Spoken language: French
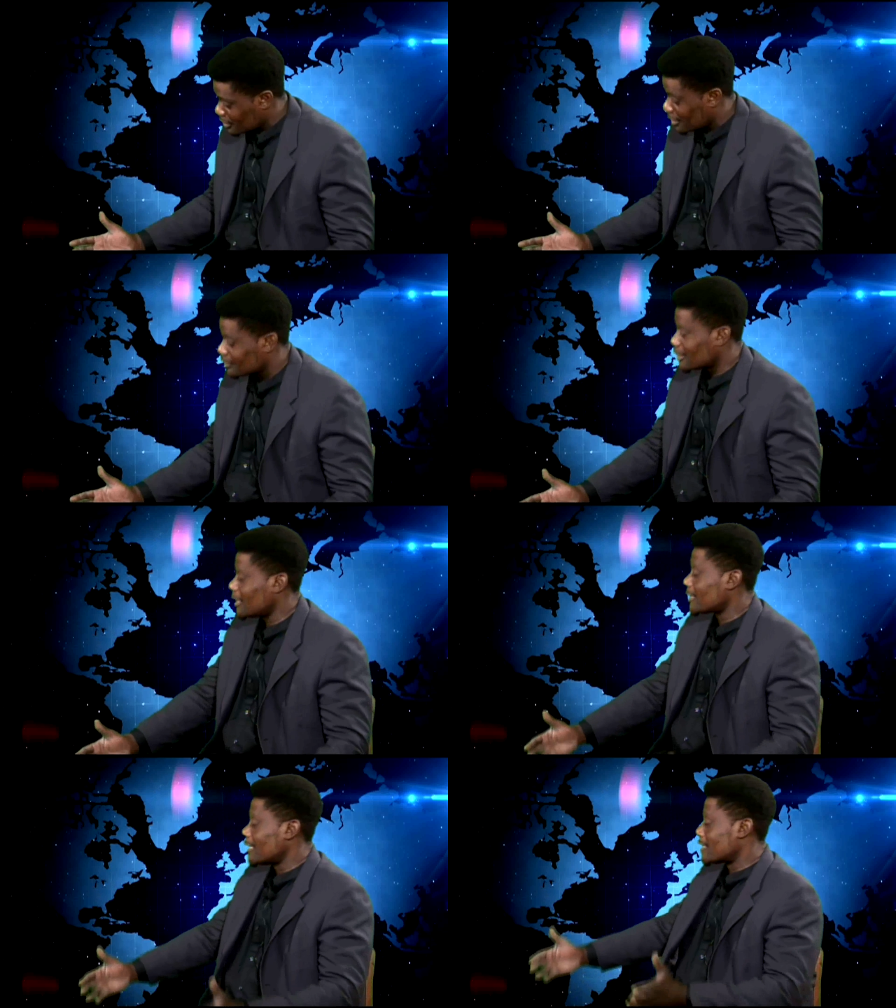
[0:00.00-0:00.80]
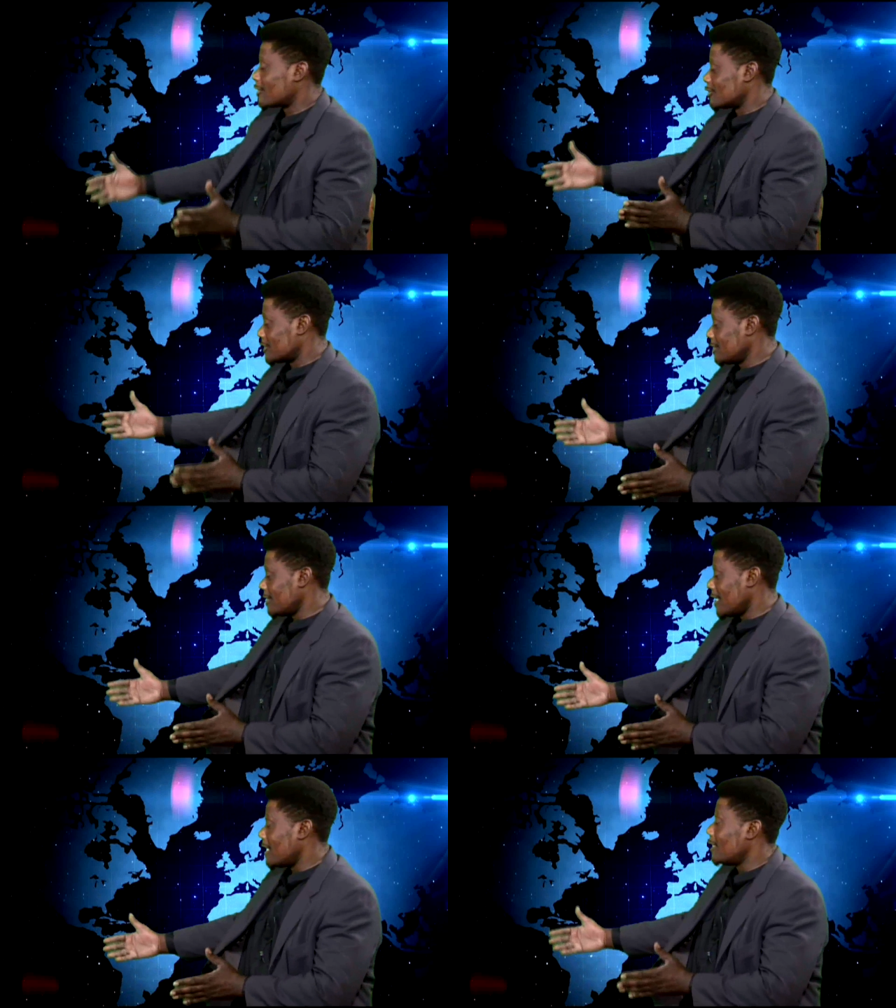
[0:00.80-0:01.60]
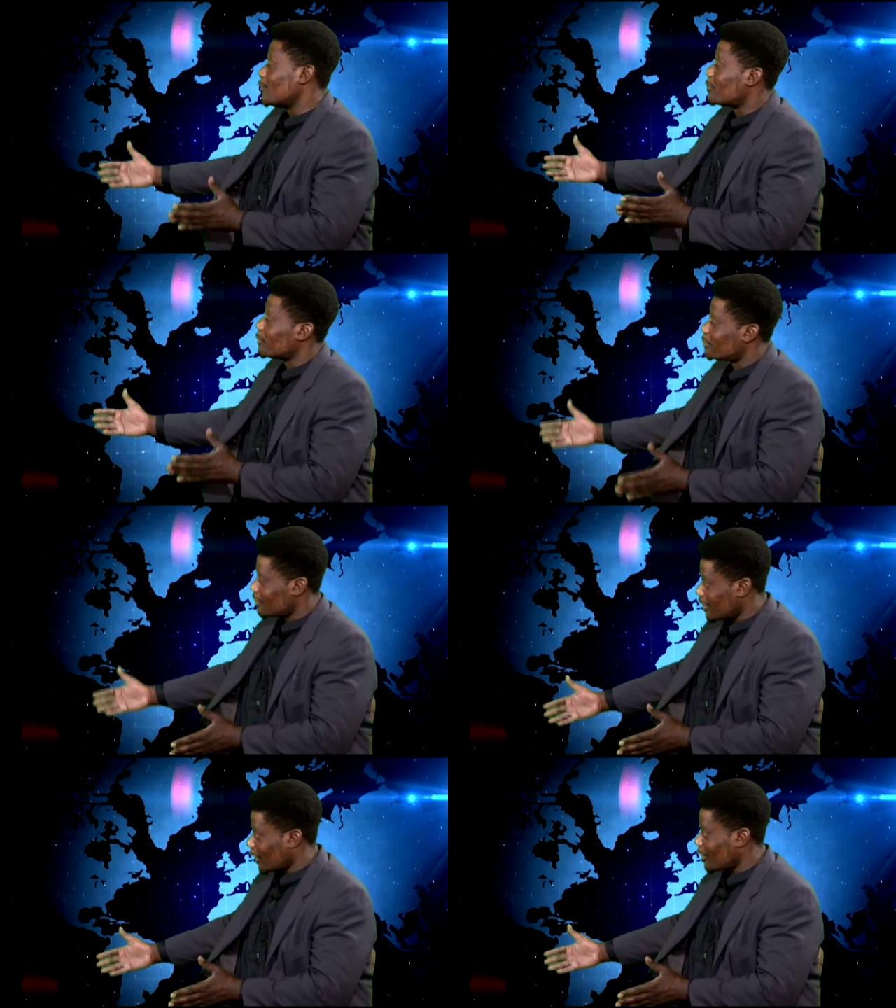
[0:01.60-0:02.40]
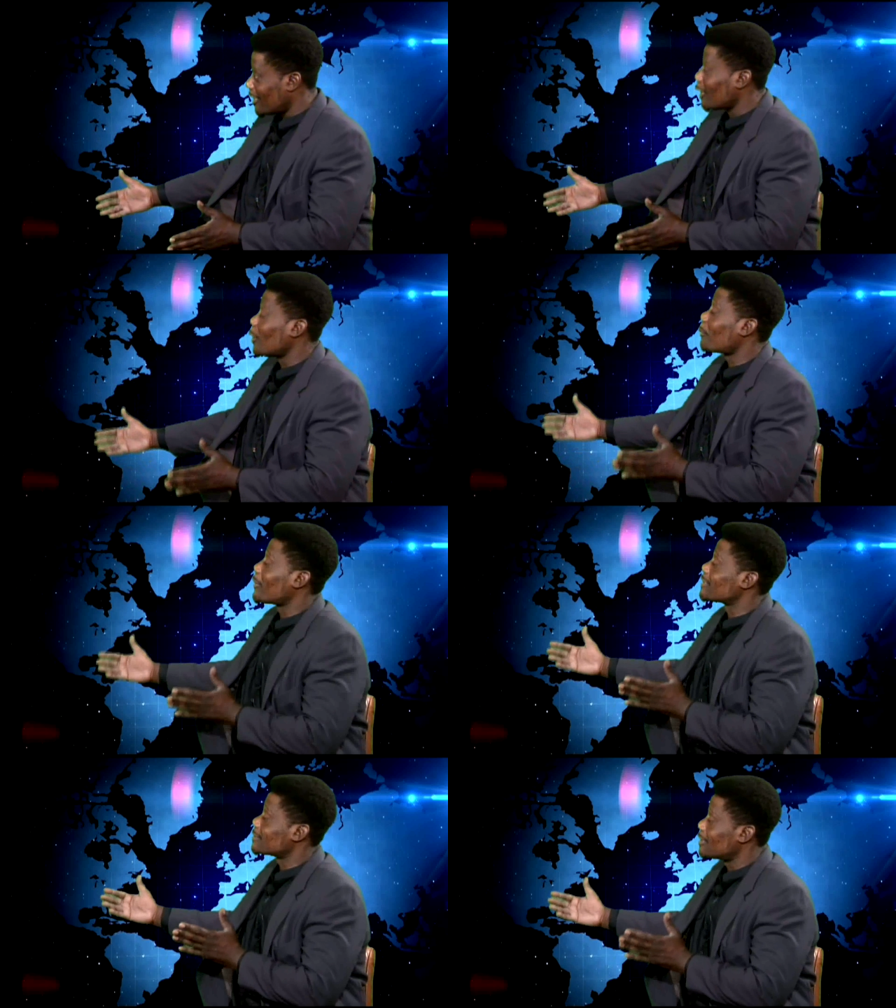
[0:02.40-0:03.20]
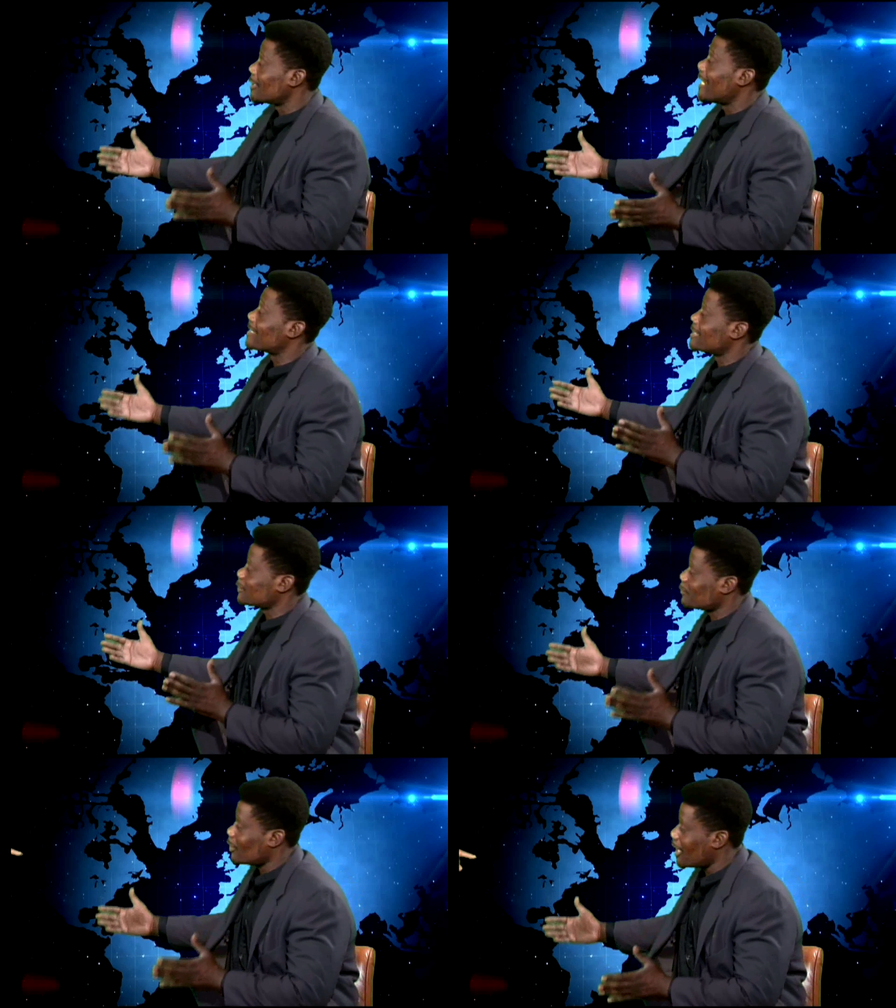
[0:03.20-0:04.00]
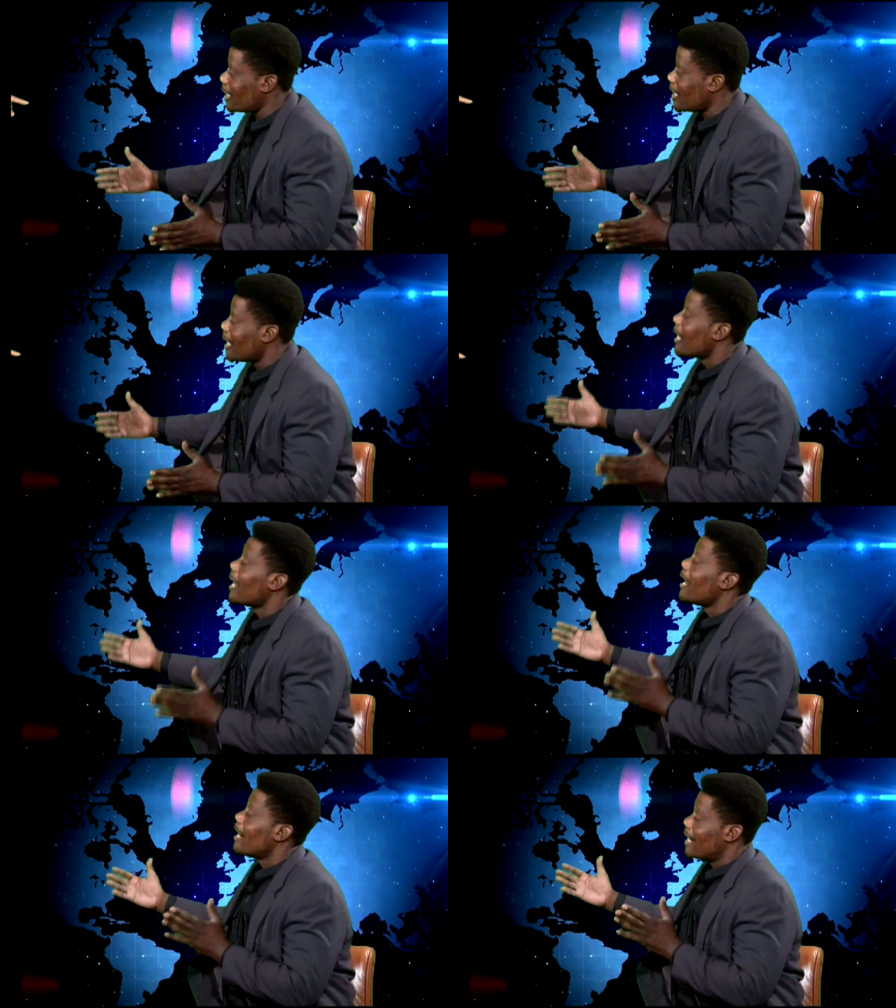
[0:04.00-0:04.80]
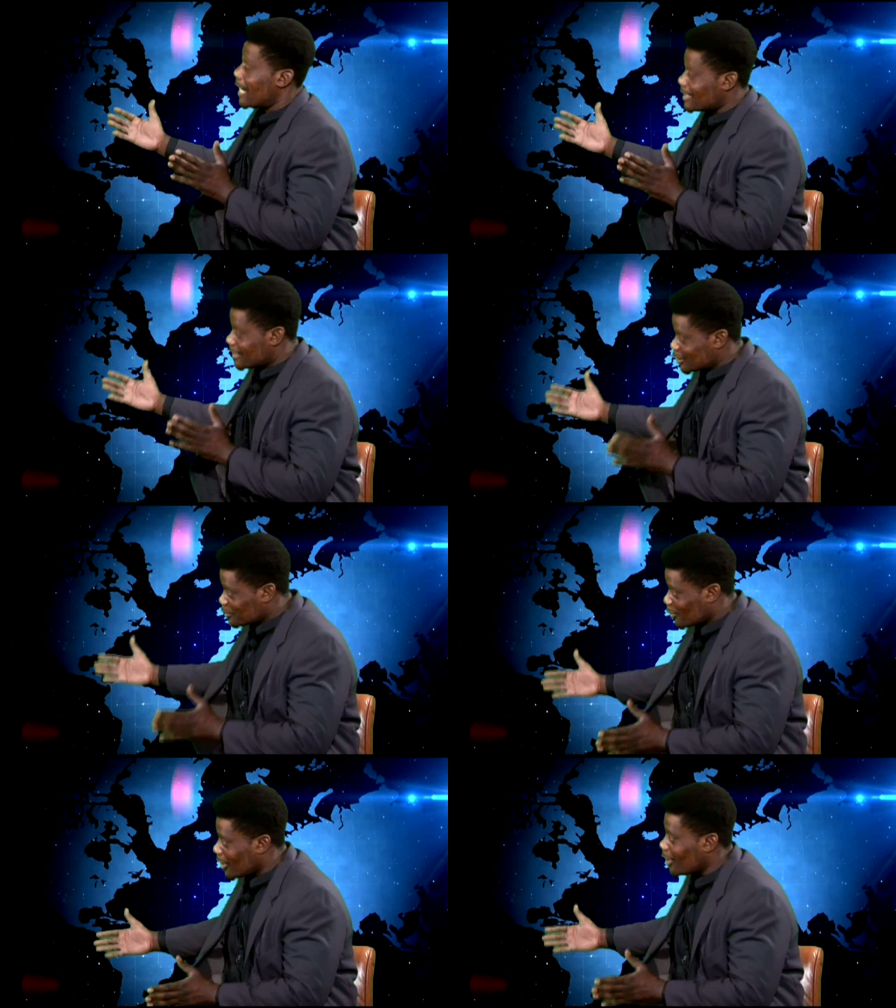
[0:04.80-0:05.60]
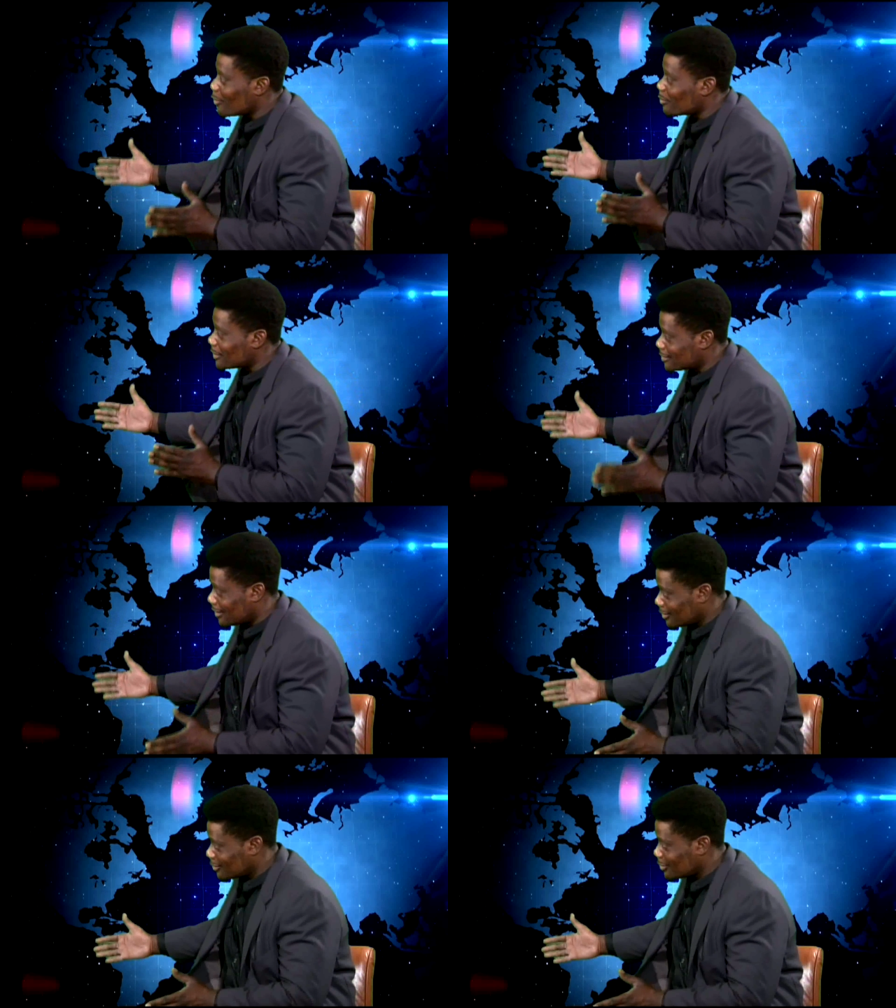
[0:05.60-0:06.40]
quand elle est à l'étranger, elle est le peuple. Non, elle, non, représente non. la diaspora. La diaspora représente